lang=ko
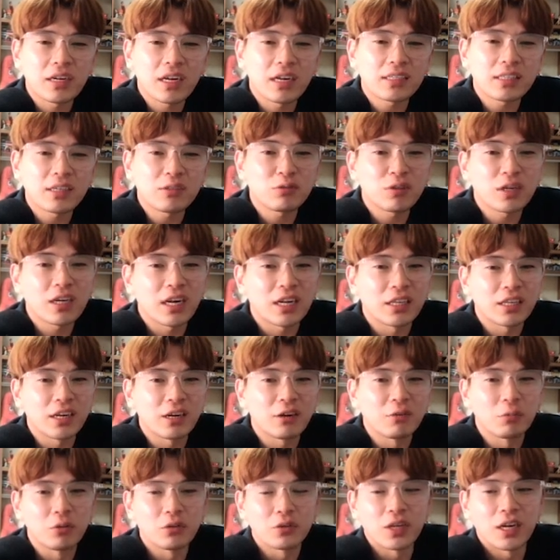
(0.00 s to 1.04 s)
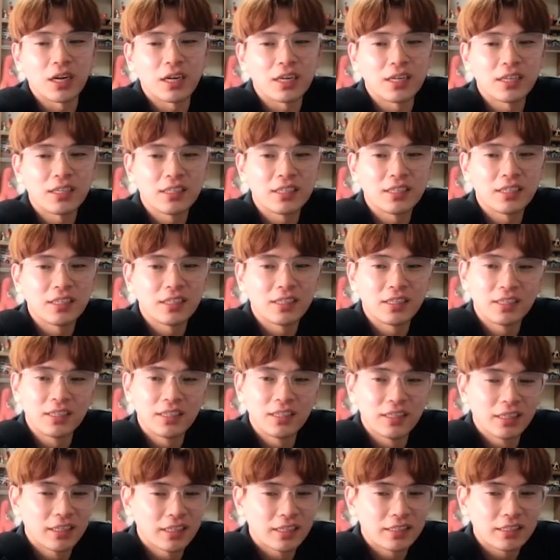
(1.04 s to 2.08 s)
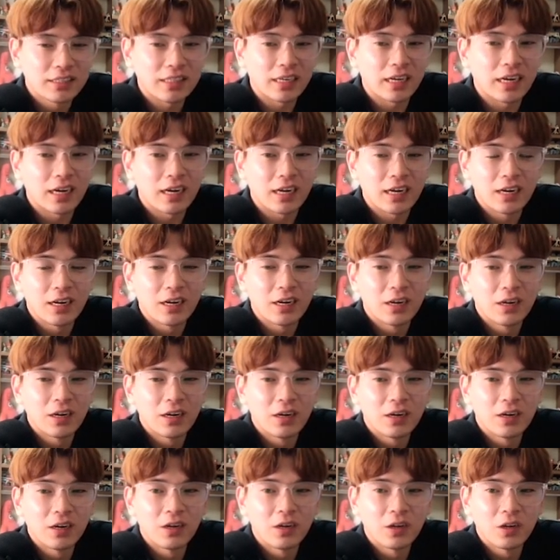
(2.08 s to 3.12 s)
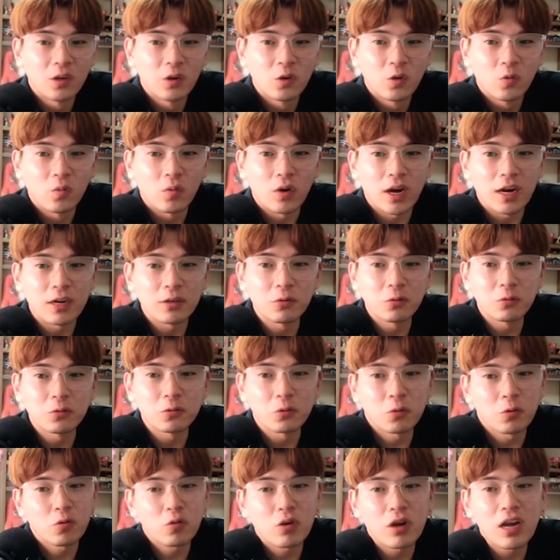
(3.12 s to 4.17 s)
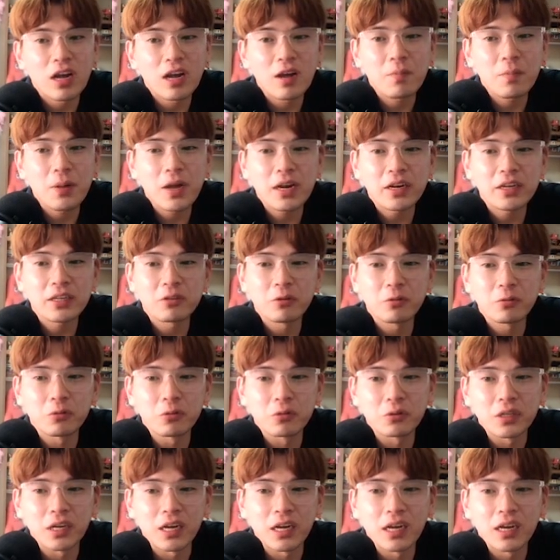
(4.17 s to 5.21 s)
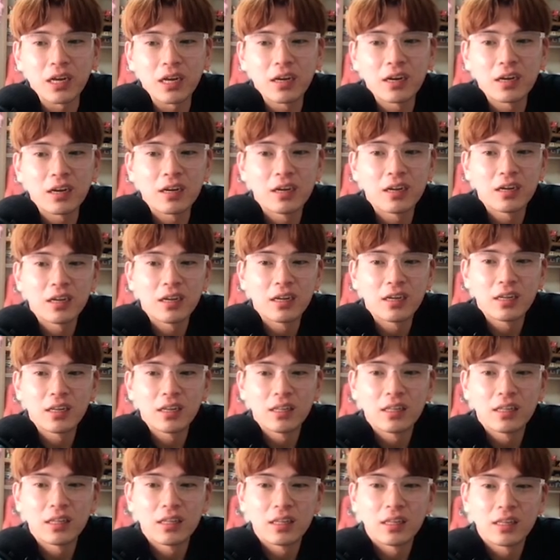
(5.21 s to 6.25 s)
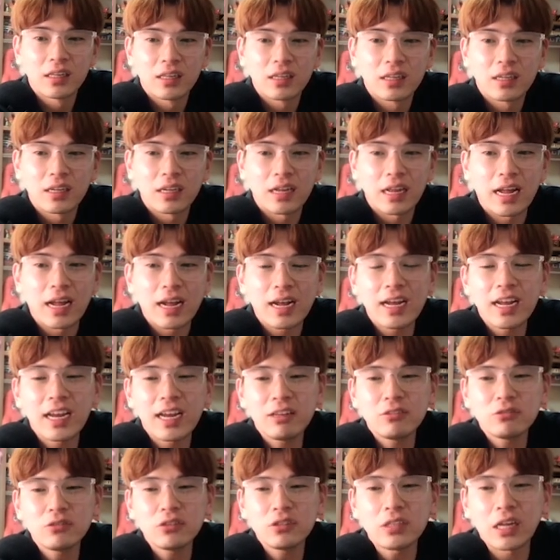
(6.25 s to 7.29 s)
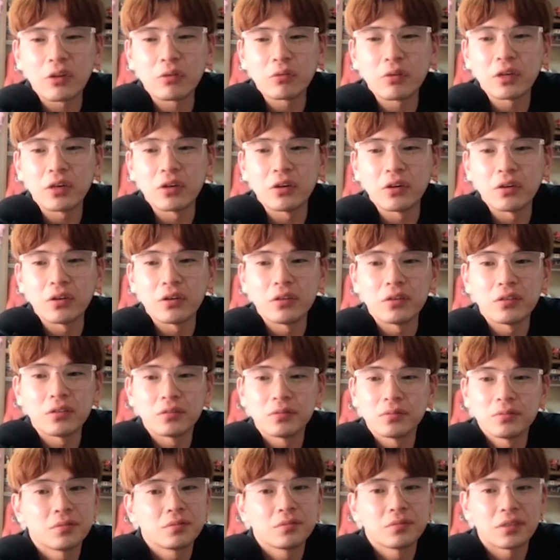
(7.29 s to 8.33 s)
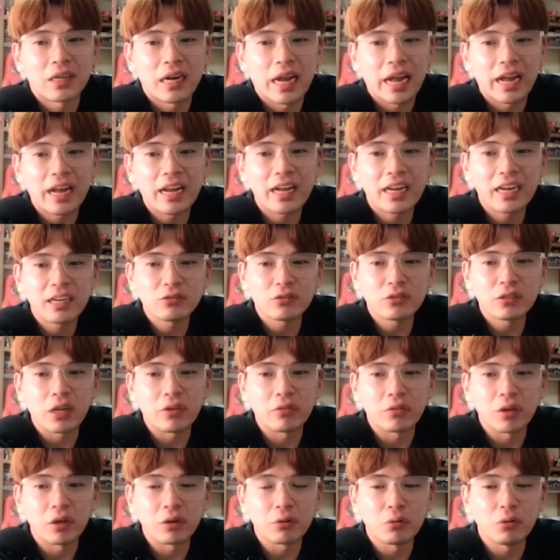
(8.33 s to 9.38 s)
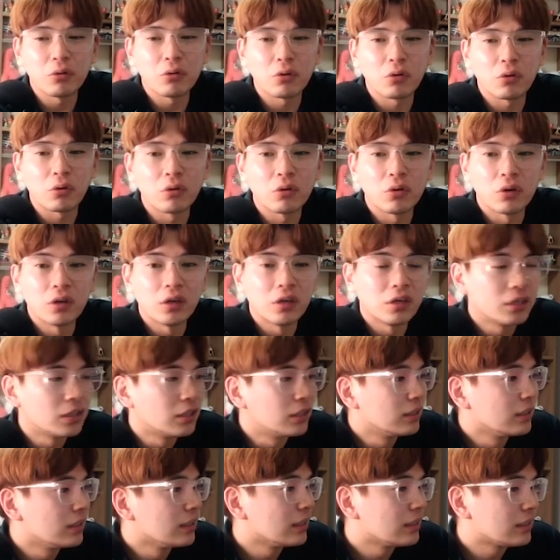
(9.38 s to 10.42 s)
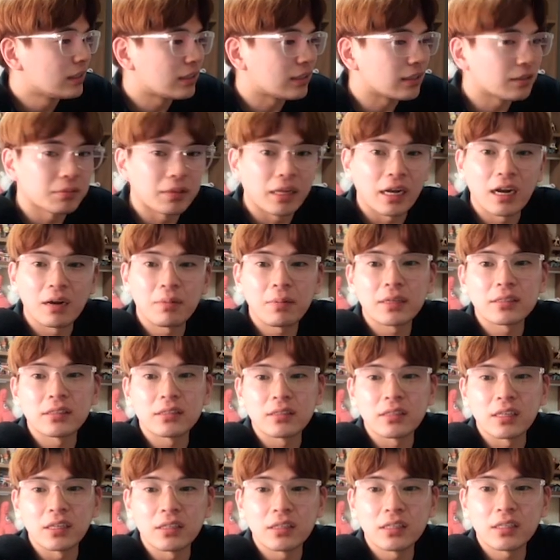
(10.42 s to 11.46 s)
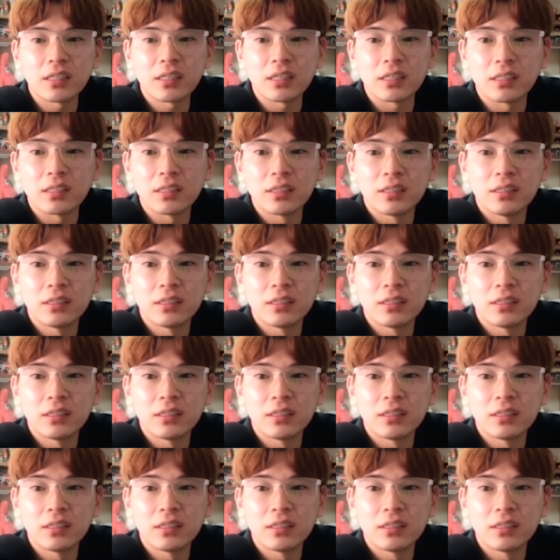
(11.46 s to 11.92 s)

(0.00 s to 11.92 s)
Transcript: 카타코리가 아니라고 본다 자 와노조로가 뭐 8위 정도다 아카이노는 안 돼요 아카이노는 안 되고 지금 내가 봤을 때는